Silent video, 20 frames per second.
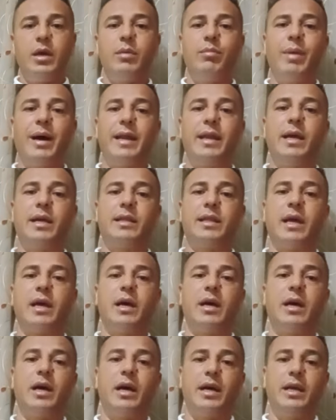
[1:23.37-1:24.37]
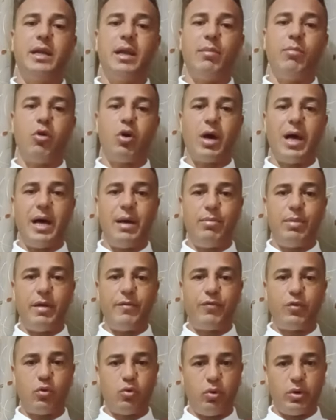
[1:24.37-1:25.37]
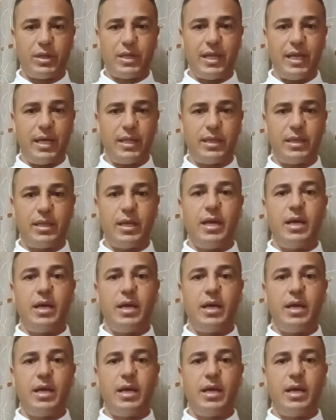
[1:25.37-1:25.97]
معناتها عندنا مقابله في كره اليد